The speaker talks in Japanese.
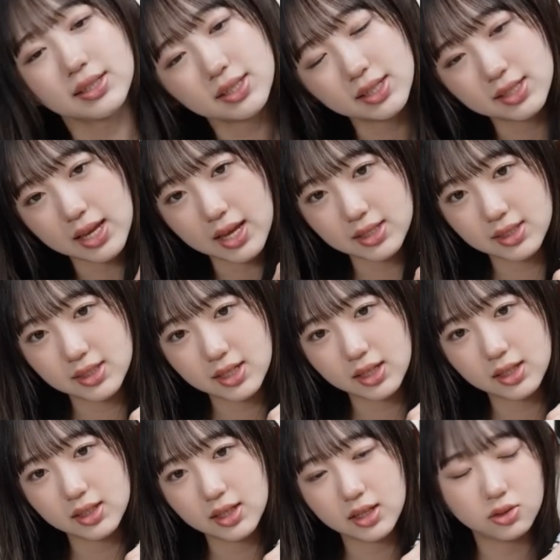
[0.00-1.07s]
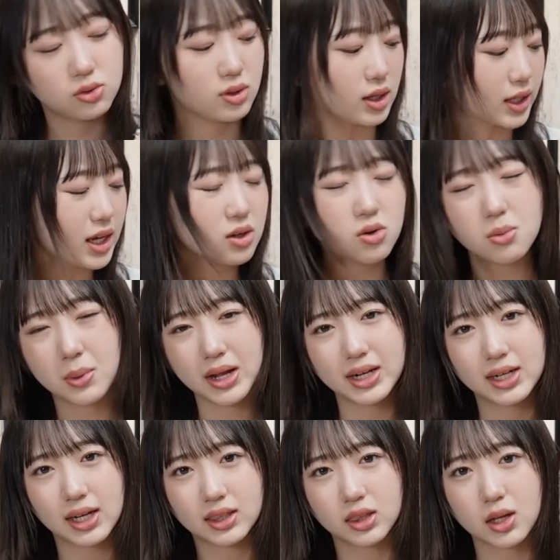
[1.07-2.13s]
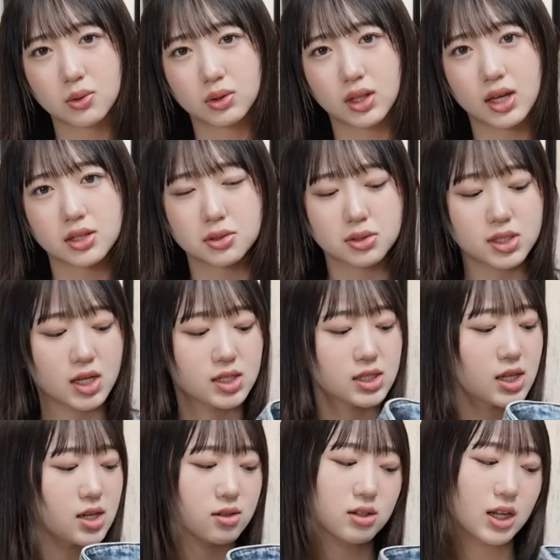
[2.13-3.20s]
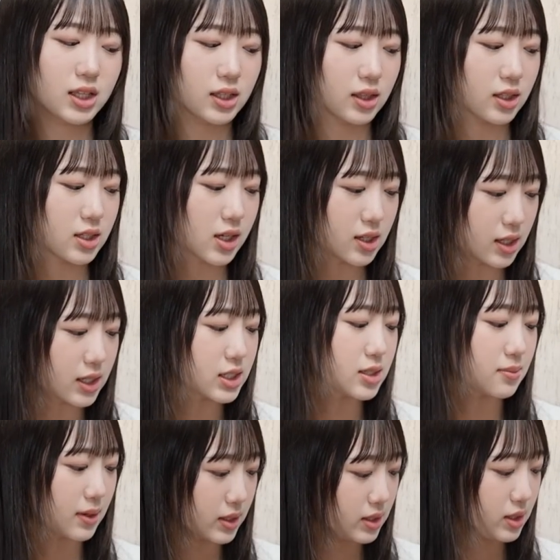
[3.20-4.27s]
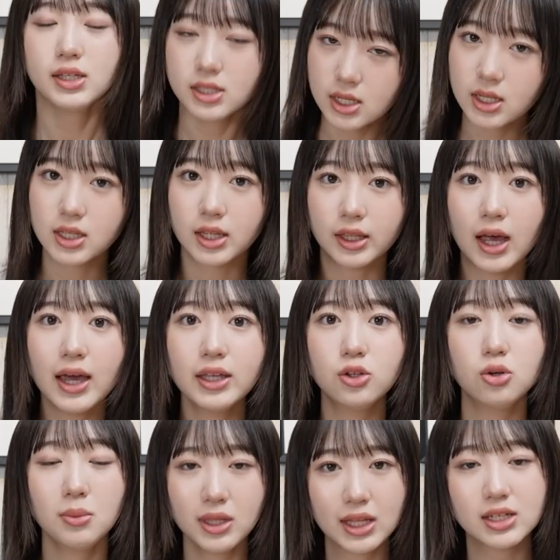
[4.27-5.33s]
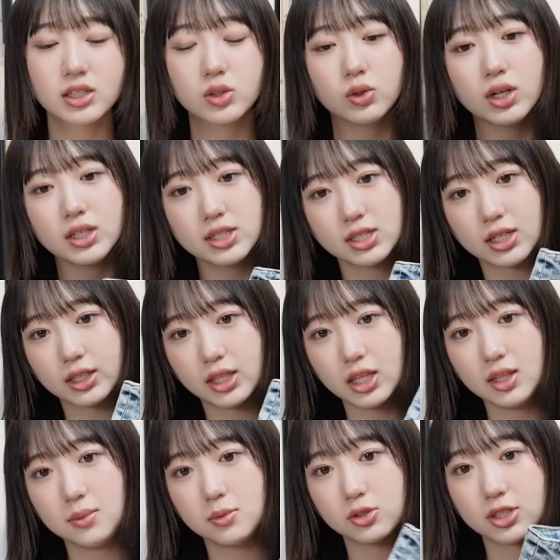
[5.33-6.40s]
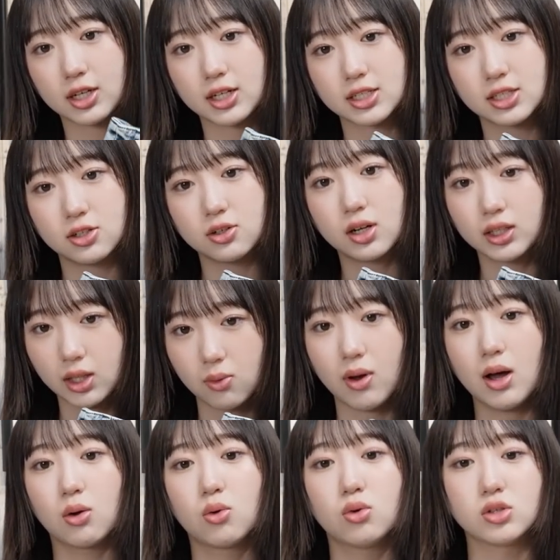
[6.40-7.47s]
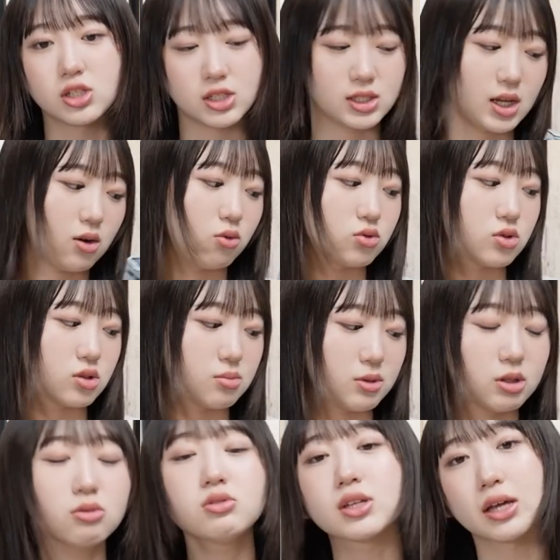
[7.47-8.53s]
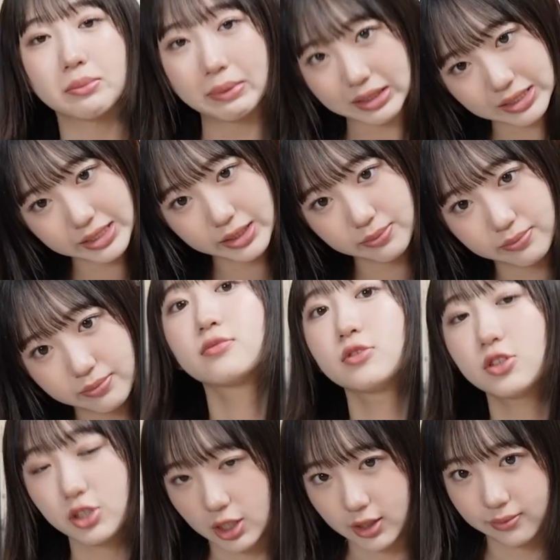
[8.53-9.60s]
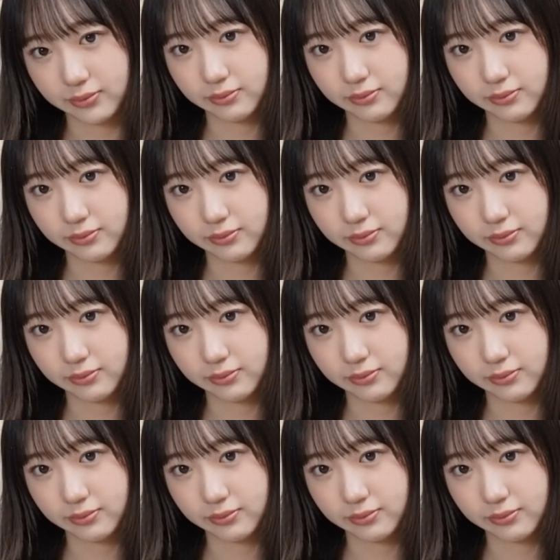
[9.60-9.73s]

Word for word: かさんぜんえんとか結構前に買ったので、ちょっとさんぜんえんぐらいだった気がします。ぜひね、タイトめなストレッチなデニムを探してる方は、ゴージーさんおすすめでございます。次。